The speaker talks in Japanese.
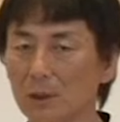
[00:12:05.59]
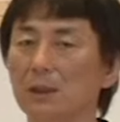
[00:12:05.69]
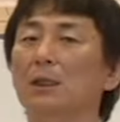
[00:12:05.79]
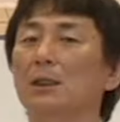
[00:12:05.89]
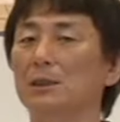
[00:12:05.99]
が
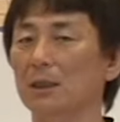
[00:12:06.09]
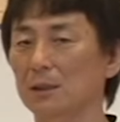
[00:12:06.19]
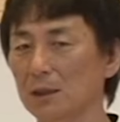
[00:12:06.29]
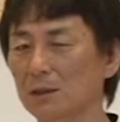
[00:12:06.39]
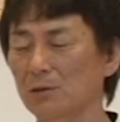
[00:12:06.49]
出てきちゃっ
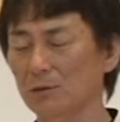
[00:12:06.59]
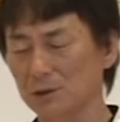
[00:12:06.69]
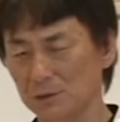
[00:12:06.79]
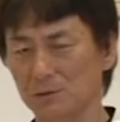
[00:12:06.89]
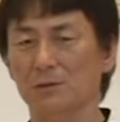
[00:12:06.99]
てどう
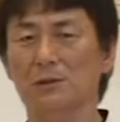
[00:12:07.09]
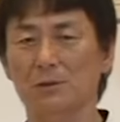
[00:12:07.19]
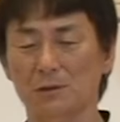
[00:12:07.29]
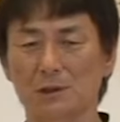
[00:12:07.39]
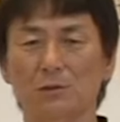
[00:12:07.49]
しようどうし
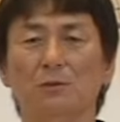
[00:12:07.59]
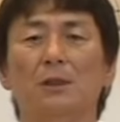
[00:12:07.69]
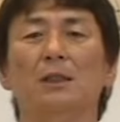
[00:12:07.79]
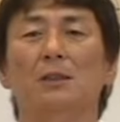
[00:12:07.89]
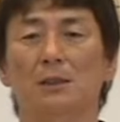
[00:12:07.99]
ようどうしよう
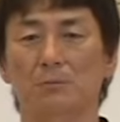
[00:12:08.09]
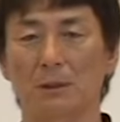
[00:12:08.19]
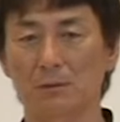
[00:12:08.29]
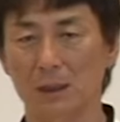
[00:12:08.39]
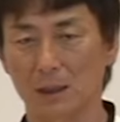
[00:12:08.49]
となってし
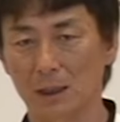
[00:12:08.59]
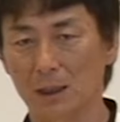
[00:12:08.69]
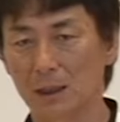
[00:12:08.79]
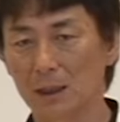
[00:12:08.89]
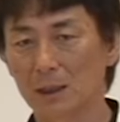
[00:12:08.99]
まうか
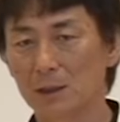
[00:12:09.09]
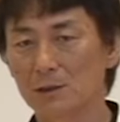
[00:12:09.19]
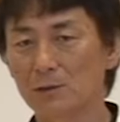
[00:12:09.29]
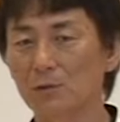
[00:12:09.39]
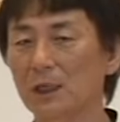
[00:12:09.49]
ら
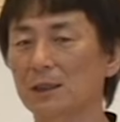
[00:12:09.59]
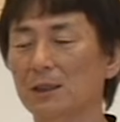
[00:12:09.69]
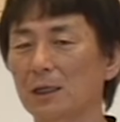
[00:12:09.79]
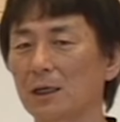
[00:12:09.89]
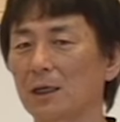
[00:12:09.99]
そうなっ
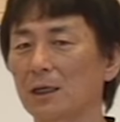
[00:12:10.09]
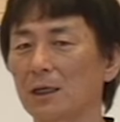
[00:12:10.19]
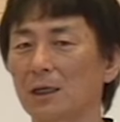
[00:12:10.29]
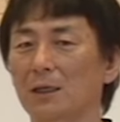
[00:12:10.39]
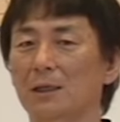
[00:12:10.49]
たら、
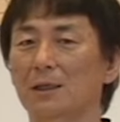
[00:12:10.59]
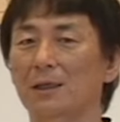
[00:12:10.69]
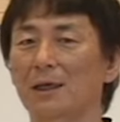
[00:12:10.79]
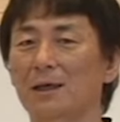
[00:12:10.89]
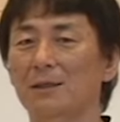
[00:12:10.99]
えー、
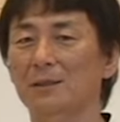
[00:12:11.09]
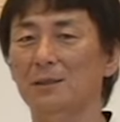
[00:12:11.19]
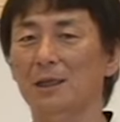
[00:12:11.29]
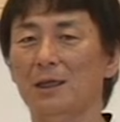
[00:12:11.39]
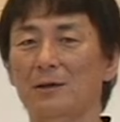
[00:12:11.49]
結果的
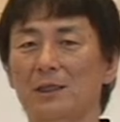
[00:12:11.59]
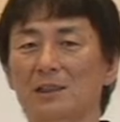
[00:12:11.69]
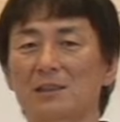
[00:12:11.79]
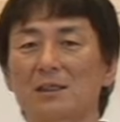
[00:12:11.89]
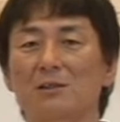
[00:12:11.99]
に結果を出
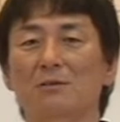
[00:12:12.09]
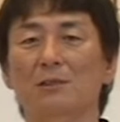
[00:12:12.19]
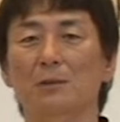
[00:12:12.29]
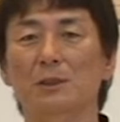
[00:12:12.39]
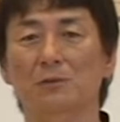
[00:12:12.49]
しにくく
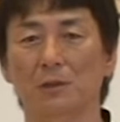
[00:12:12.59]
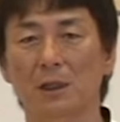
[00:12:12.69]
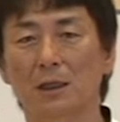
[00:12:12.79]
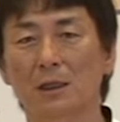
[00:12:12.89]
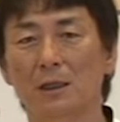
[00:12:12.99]
なりますよ
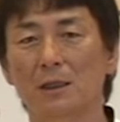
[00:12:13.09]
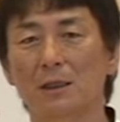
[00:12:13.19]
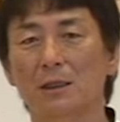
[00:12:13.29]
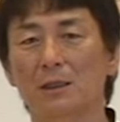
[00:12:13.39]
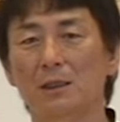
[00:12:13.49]
ね。
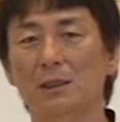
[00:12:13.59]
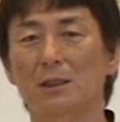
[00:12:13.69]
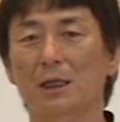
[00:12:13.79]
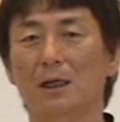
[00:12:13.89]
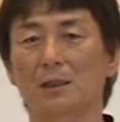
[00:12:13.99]
いい
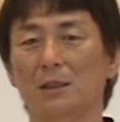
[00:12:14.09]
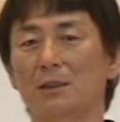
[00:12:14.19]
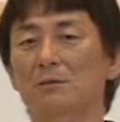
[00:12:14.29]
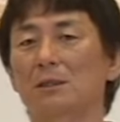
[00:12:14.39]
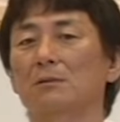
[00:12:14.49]
結果が出
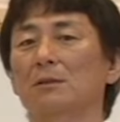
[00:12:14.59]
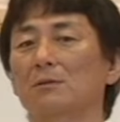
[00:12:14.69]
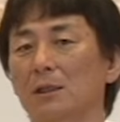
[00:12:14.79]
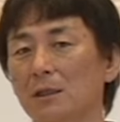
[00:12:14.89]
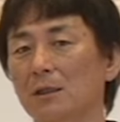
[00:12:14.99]
にくくなるってい
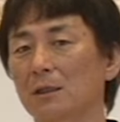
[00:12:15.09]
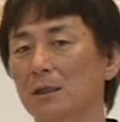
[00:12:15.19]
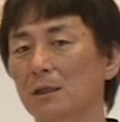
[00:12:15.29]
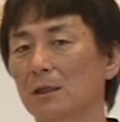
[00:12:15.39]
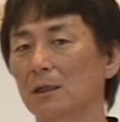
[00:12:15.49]
うかな。
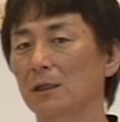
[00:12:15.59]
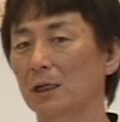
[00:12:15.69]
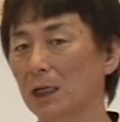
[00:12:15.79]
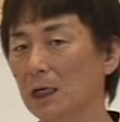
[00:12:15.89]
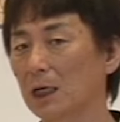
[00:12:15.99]

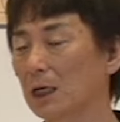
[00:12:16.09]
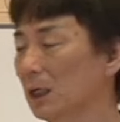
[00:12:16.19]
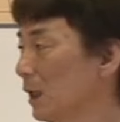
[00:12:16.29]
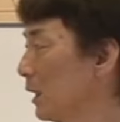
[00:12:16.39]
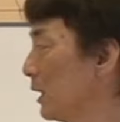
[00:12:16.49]
から
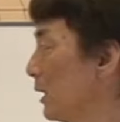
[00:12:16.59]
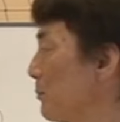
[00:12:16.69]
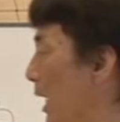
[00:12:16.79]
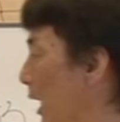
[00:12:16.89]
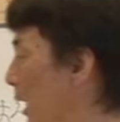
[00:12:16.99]
今